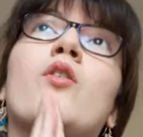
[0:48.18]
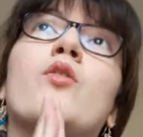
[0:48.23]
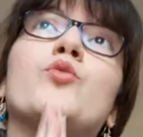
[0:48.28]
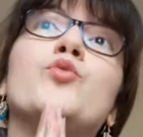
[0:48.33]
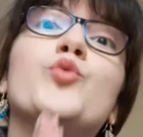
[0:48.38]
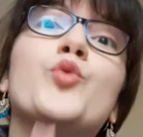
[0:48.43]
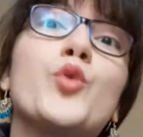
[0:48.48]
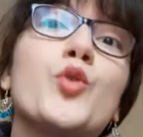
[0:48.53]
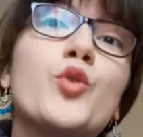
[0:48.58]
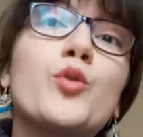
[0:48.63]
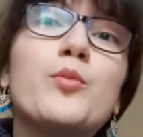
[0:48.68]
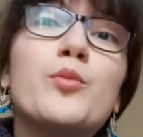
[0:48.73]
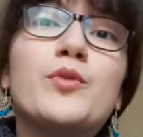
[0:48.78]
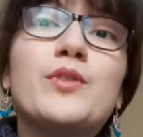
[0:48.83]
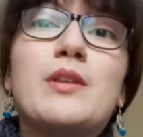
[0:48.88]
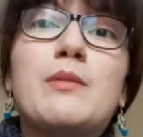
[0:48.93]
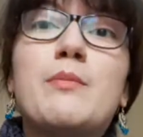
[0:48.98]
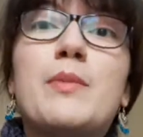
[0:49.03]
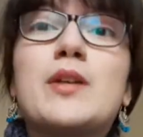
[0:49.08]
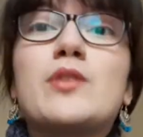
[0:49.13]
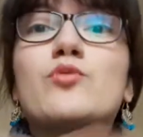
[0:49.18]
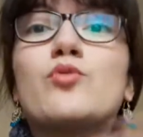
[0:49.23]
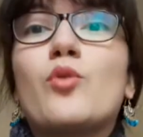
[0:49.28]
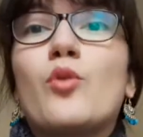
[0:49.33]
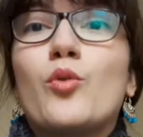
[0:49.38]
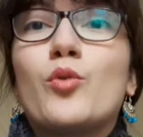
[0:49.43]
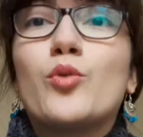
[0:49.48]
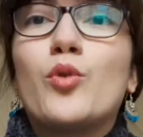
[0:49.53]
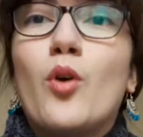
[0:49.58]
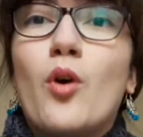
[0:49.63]
ne commandez pas sur
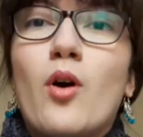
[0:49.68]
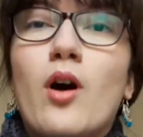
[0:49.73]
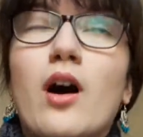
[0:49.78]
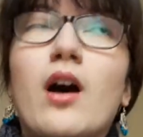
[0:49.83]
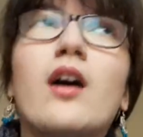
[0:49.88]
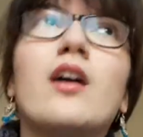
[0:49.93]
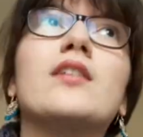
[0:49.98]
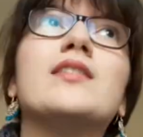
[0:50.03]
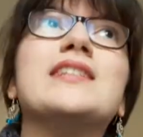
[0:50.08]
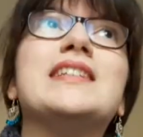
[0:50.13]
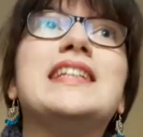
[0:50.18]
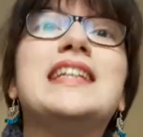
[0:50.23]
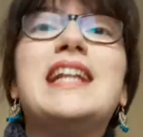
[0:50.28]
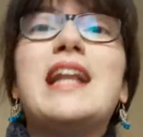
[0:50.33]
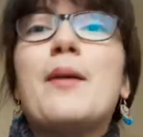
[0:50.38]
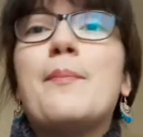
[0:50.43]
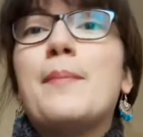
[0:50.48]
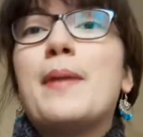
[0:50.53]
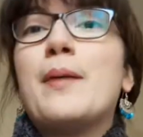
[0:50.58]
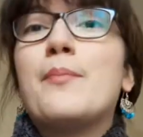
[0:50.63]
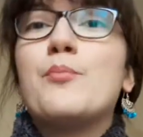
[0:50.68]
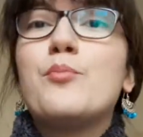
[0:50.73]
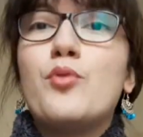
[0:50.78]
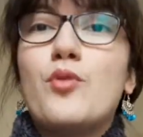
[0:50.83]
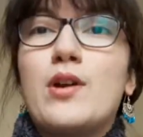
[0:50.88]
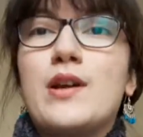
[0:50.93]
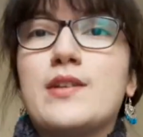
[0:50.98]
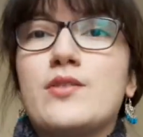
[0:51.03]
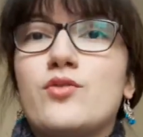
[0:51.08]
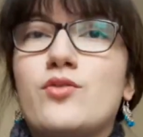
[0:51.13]
le grand A, il n'a pas
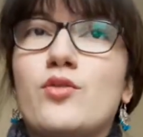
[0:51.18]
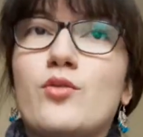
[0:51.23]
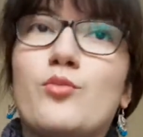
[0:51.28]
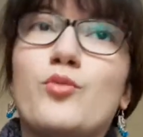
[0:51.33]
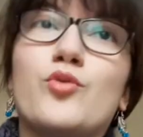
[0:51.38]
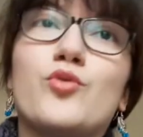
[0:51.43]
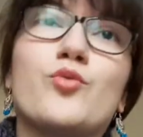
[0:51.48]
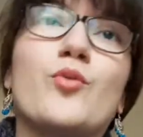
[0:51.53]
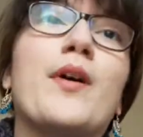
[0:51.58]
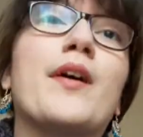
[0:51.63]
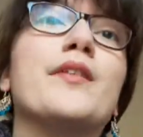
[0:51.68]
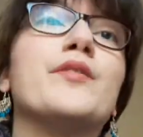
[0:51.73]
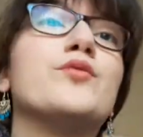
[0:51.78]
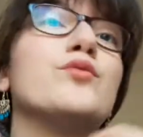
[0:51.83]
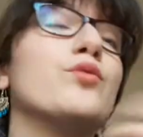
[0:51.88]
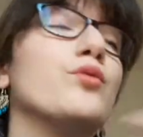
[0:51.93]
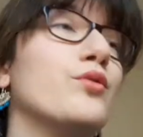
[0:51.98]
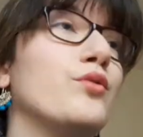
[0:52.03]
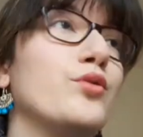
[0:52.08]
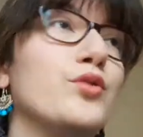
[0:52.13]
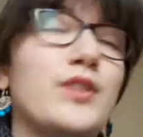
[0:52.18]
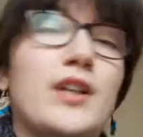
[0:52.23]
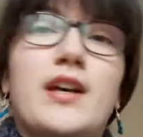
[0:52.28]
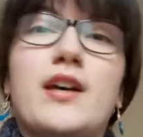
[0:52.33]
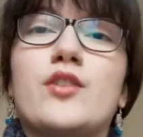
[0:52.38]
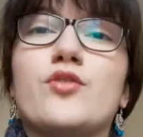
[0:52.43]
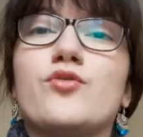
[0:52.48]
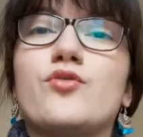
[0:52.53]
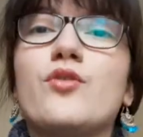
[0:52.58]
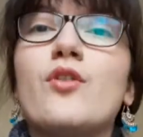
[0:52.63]
pour l'instant besoin de votre
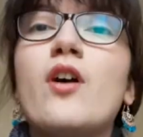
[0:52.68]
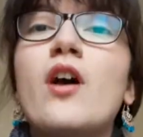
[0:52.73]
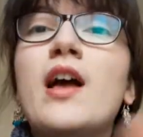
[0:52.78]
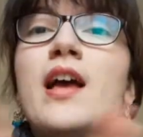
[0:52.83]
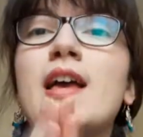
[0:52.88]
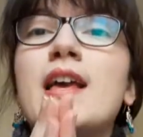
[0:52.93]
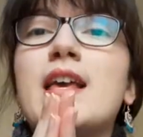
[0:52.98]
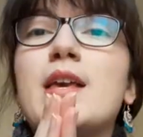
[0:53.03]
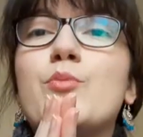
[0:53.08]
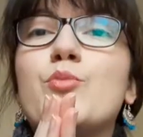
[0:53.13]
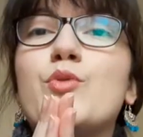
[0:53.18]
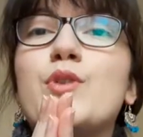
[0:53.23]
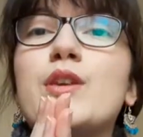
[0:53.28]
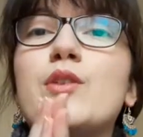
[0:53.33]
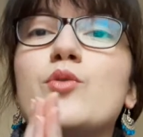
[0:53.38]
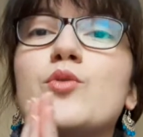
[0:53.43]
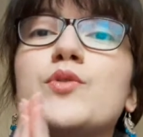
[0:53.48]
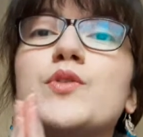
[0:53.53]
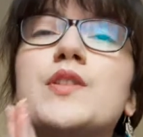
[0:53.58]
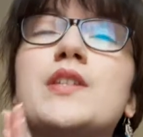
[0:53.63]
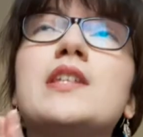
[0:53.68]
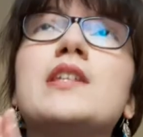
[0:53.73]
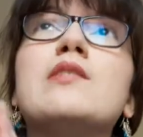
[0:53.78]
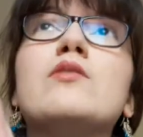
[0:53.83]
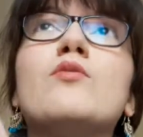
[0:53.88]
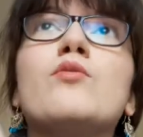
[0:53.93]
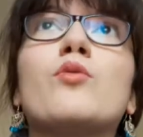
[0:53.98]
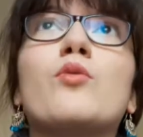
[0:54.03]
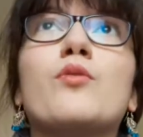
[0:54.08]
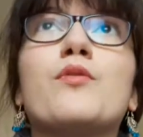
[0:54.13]
argent. Et puis aussi
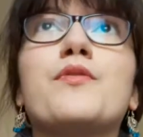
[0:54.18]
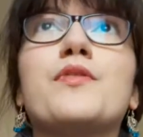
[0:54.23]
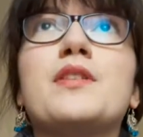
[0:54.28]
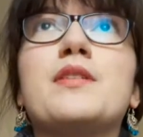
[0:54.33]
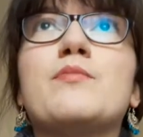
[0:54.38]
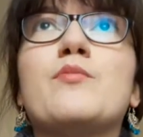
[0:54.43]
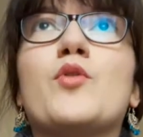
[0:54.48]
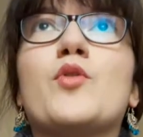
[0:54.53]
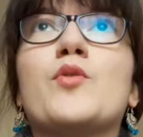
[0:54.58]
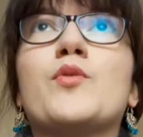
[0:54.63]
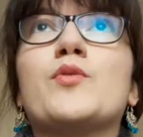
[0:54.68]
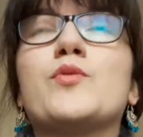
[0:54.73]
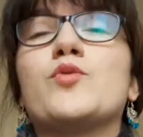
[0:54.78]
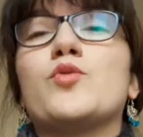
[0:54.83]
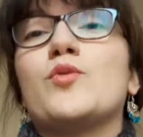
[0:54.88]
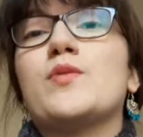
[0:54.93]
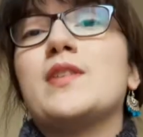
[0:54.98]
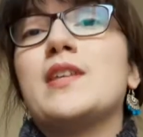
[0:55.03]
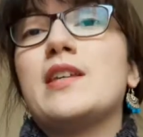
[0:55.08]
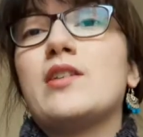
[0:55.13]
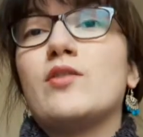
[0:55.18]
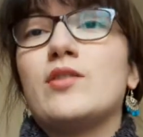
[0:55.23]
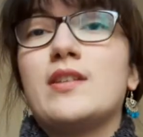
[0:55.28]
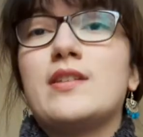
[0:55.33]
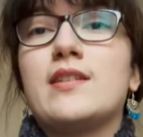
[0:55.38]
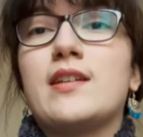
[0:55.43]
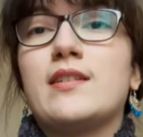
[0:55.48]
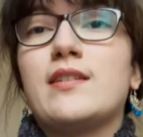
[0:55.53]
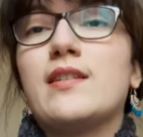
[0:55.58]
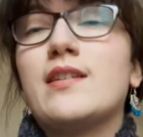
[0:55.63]
le confinement, je sais qu'il y en a
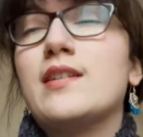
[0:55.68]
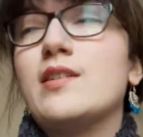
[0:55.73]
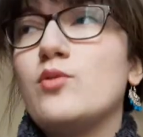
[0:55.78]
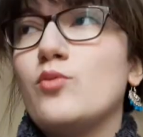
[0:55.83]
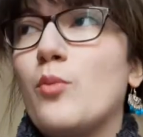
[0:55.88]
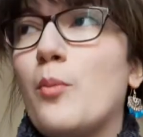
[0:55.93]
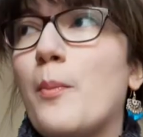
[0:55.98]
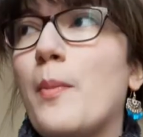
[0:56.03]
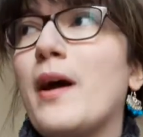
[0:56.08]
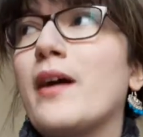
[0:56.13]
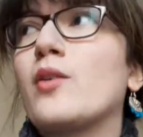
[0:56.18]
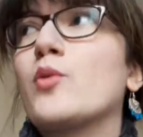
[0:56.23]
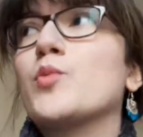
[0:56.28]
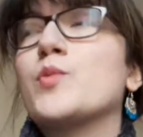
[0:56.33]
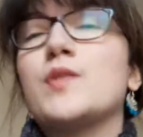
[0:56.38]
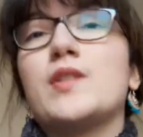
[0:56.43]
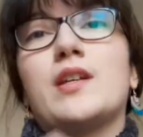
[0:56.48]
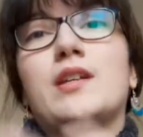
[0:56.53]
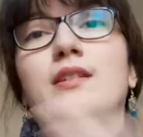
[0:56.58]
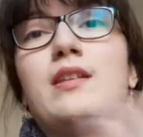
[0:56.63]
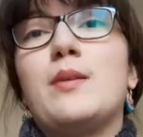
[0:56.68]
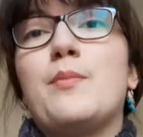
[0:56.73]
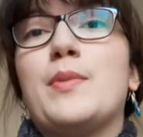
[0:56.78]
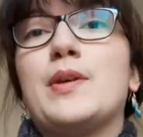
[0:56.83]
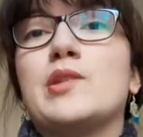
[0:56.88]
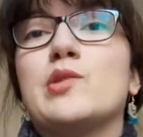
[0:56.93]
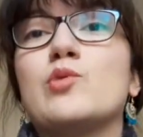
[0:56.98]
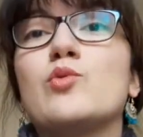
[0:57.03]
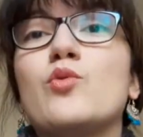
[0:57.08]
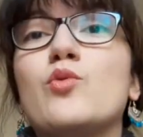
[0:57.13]
certains qui sont pas concernés
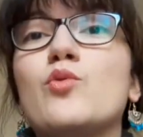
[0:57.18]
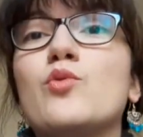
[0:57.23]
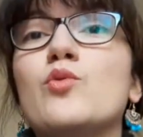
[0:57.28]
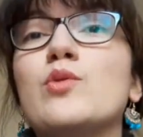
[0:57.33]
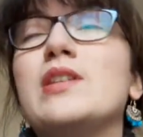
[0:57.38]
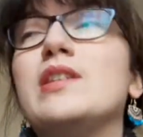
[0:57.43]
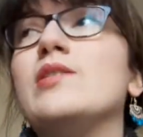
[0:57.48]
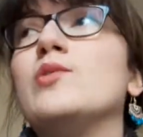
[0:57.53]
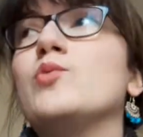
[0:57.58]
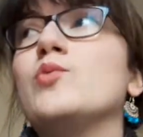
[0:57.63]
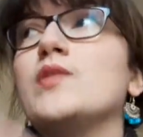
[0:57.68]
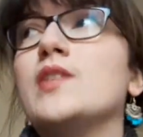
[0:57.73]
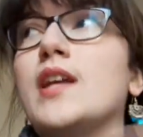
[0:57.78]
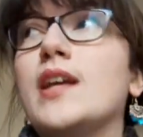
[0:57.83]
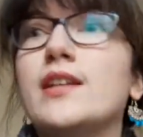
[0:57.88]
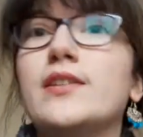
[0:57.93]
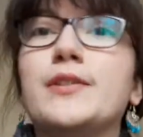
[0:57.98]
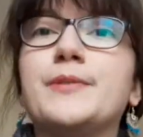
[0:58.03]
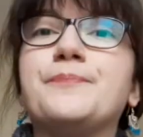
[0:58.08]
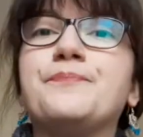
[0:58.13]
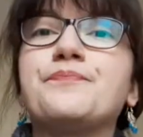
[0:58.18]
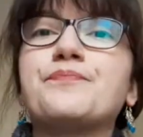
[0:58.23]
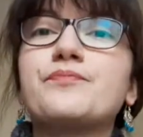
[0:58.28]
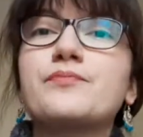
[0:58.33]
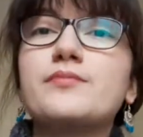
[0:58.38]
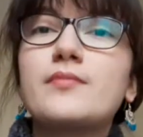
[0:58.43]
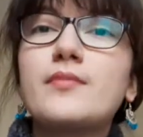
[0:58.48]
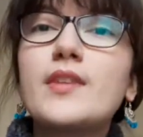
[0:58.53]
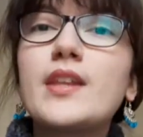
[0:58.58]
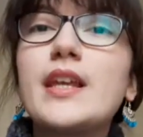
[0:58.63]
parce qu'ils nous aident
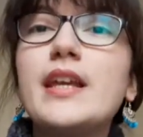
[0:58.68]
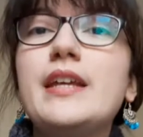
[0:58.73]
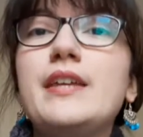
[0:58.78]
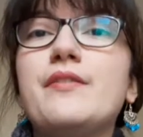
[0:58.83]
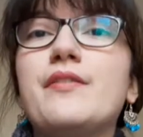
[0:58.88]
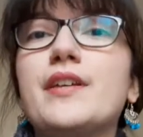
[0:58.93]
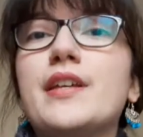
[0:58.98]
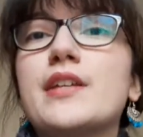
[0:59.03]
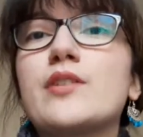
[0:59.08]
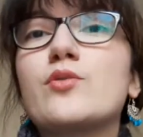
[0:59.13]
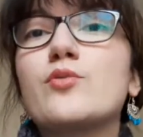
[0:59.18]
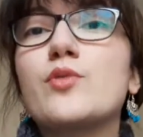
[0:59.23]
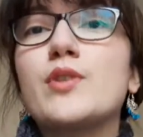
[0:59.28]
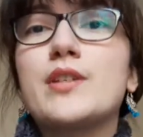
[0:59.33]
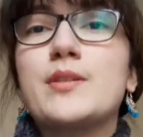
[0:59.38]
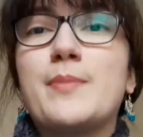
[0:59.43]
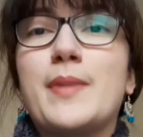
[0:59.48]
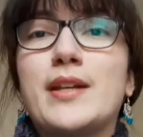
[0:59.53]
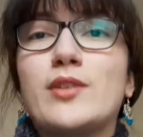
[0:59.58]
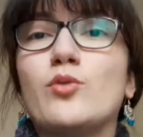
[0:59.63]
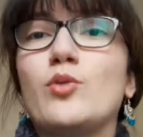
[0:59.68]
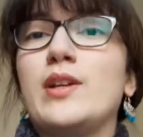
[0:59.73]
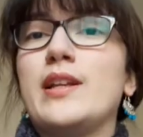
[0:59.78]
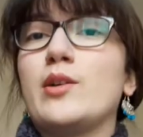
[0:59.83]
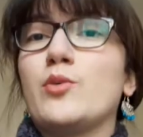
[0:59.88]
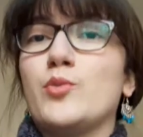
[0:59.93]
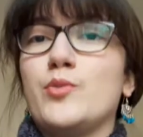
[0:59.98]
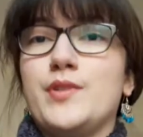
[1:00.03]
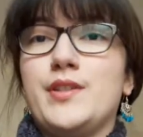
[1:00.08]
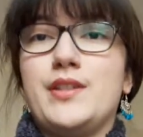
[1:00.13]
ils il va à ce qu'on respecte les
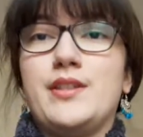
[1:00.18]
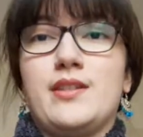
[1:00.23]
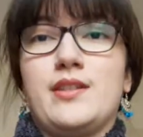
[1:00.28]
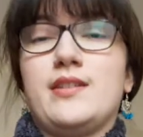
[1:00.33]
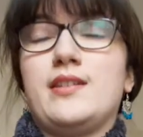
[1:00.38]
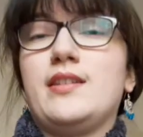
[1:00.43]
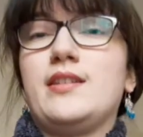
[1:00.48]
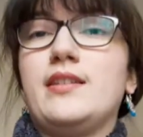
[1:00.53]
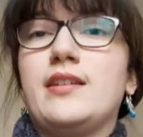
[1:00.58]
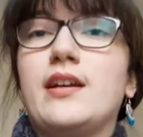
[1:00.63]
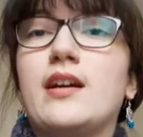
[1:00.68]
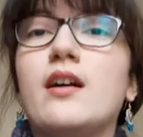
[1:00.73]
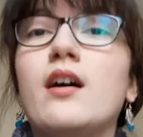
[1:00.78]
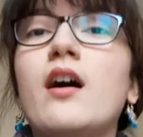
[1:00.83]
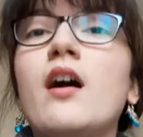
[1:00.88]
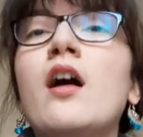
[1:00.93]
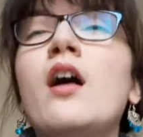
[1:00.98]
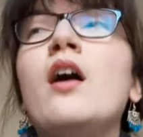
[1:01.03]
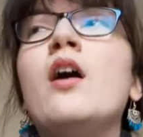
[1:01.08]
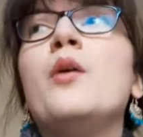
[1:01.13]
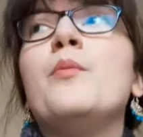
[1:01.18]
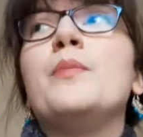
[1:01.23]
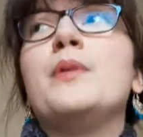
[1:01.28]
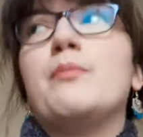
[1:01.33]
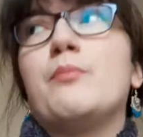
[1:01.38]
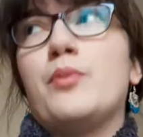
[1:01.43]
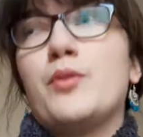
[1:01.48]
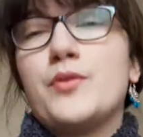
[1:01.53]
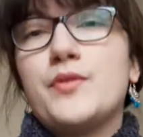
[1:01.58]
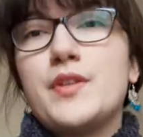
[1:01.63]
consignes, etc. Mais
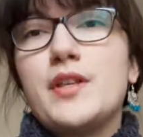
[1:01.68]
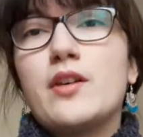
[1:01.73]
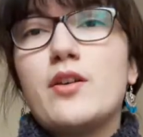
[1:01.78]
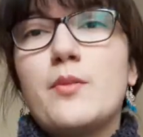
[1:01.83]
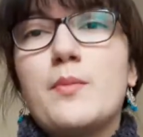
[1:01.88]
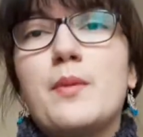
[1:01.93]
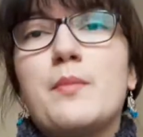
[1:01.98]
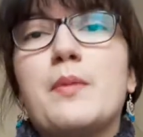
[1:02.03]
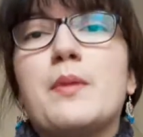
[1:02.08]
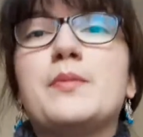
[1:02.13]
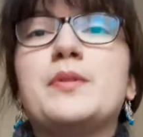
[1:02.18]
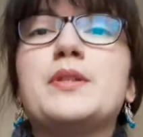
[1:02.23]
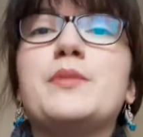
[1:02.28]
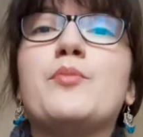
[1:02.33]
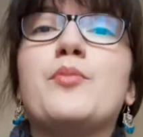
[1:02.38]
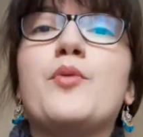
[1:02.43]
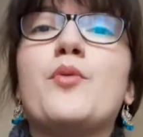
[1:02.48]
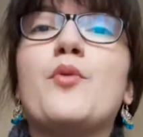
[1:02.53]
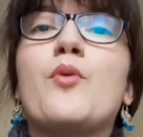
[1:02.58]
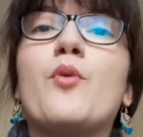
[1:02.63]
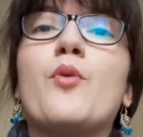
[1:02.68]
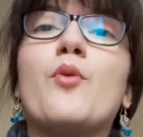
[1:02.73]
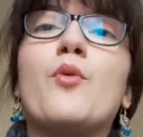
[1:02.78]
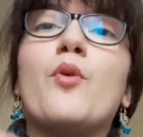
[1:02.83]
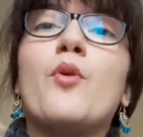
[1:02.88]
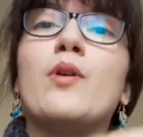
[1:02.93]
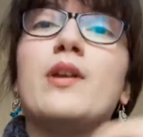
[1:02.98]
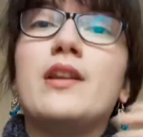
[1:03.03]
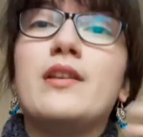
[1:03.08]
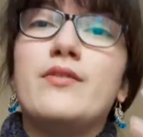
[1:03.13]
pensez quand même un petit peu
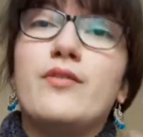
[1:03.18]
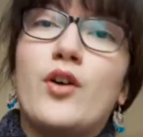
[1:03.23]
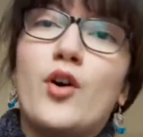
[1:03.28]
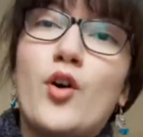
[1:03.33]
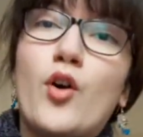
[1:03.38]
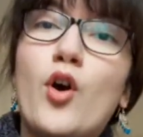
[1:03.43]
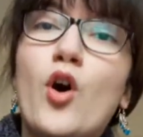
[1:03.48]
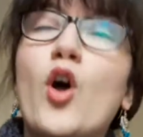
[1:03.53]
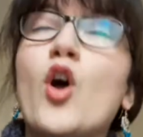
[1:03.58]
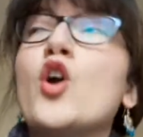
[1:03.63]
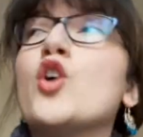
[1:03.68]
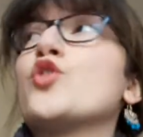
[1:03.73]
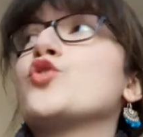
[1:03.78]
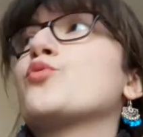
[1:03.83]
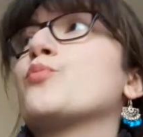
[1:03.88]
aux livreur Je